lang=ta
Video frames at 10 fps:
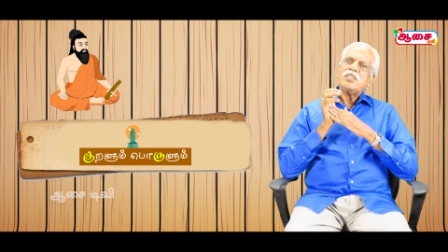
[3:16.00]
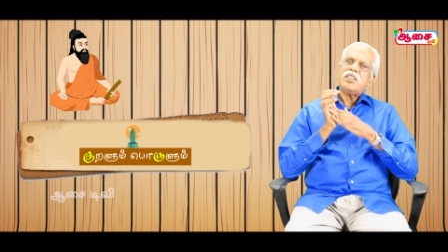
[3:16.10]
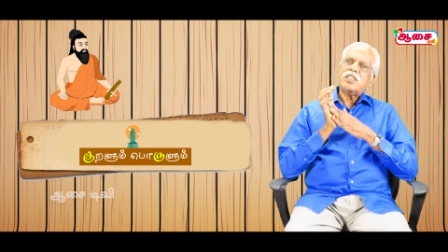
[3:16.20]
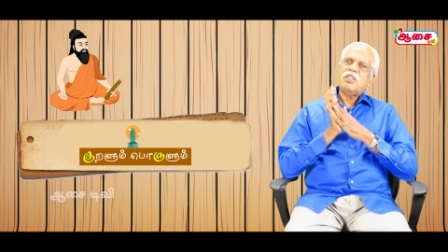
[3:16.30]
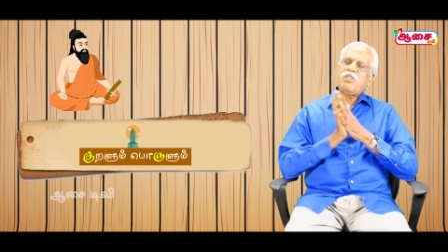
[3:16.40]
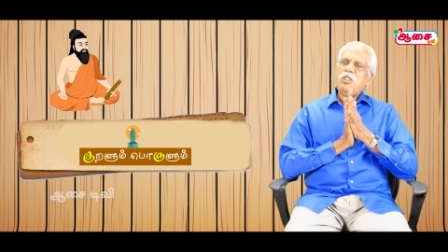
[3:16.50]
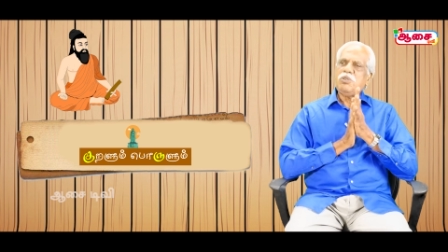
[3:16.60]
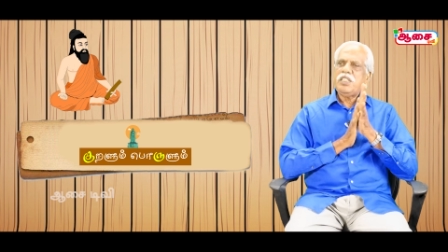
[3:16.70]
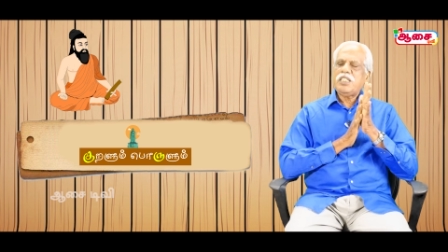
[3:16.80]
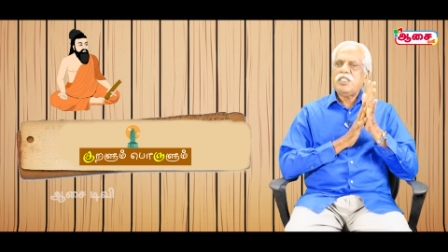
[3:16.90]
இதனோட
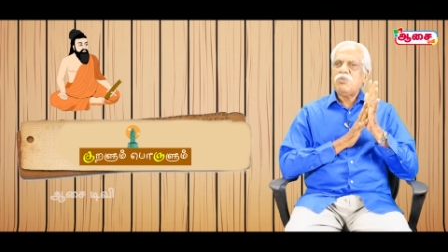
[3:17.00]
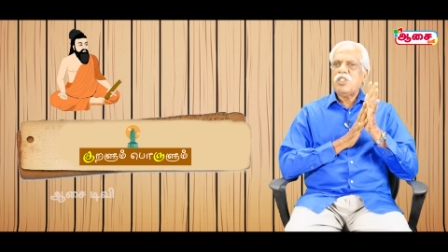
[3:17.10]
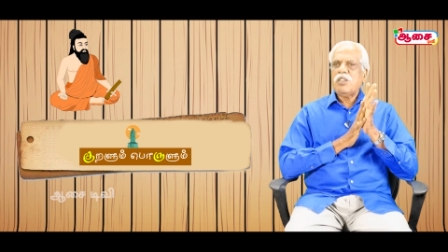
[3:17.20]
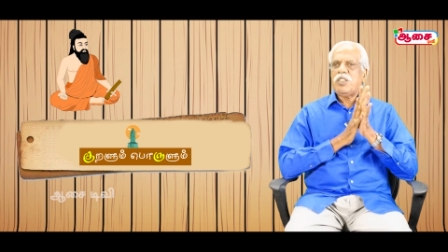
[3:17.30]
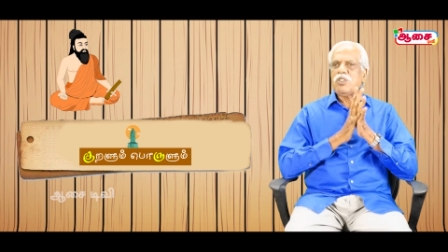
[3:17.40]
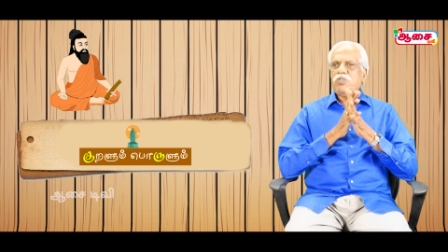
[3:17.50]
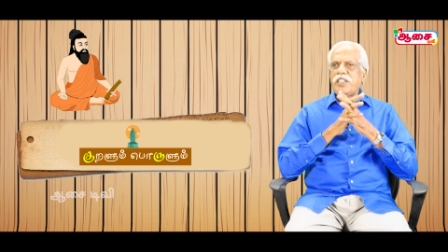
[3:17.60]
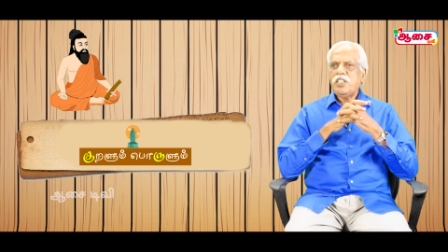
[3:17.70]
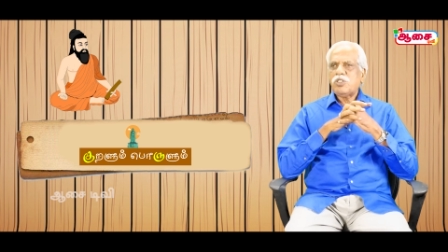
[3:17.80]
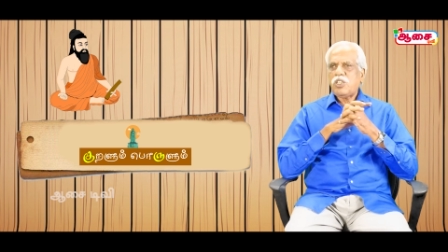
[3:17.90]
வள்ளுவர் ஏதாவது முக்கியமான ஒரு
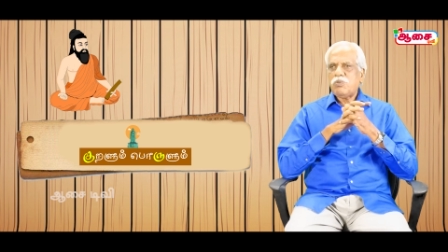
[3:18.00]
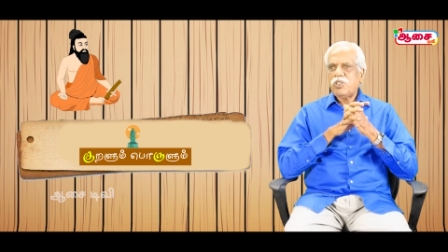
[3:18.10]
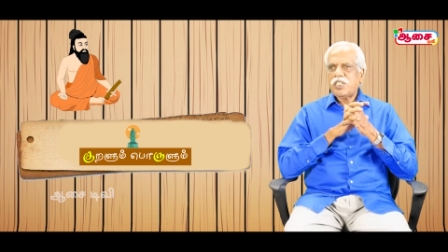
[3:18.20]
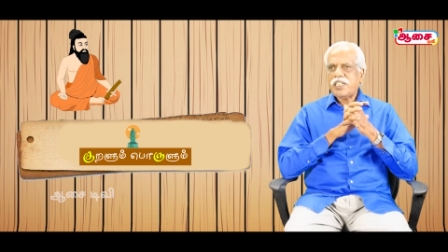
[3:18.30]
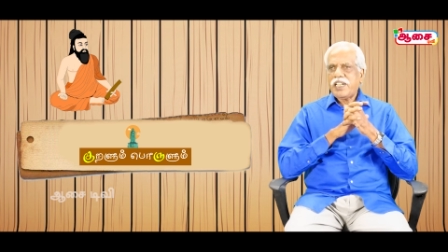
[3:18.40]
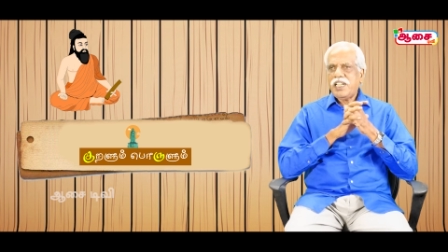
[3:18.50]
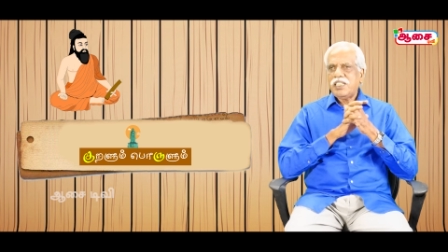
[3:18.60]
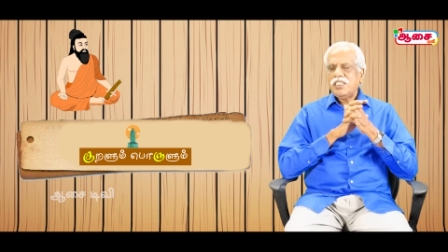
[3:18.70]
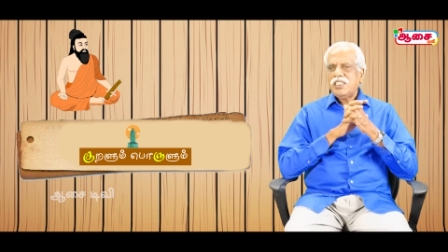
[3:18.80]
வங்கியை சொல்ல போகிறாரா